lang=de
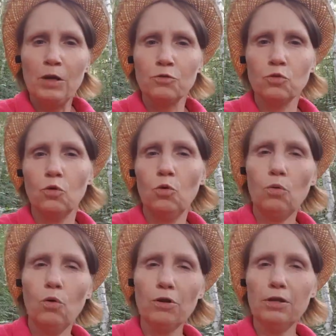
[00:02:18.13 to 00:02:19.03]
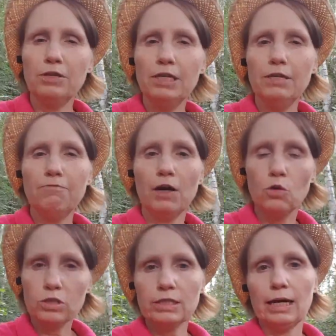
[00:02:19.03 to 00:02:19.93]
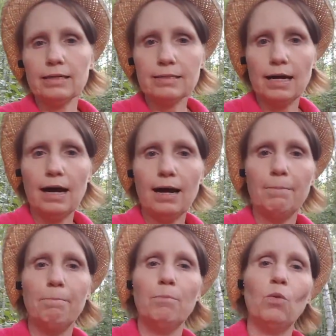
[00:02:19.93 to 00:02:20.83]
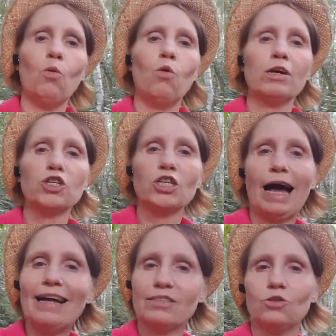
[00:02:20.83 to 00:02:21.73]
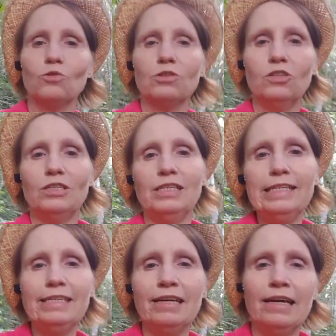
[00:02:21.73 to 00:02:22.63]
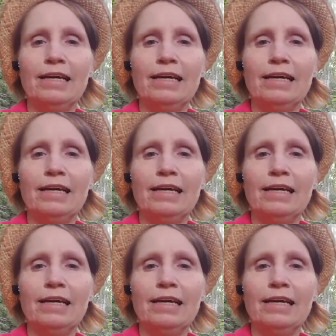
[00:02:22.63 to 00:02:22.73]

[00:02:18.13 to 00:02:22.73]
so Hunde, die Verlustangst haben oder Straßenhunde, die